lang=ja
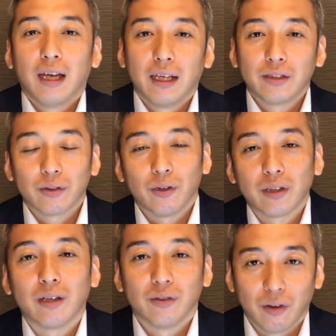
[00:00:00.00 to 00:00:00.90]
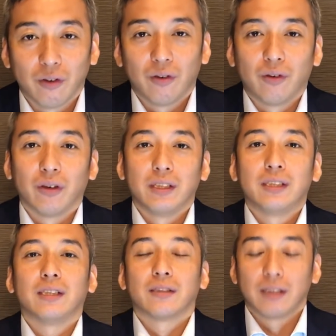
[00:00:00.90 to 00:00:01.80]
えー、ちょっとホテルの一
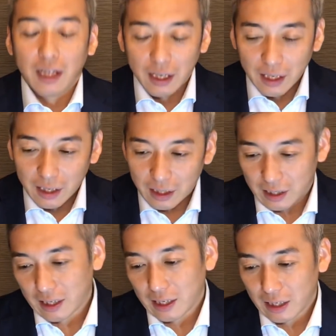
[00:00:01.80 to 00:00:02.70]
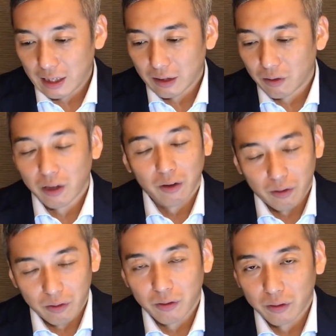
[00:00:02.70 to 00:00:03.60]
室で、えー、これ
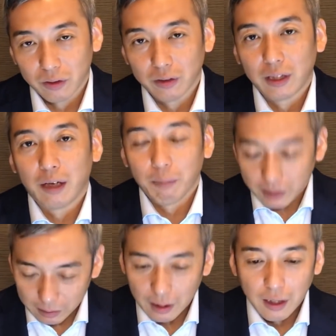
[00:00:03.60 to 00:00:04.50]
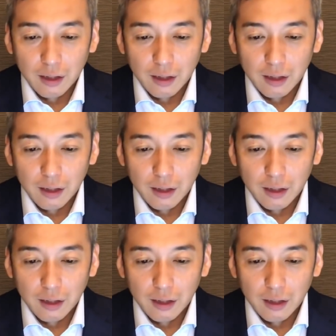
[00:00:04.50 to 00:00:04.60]
を撮っています。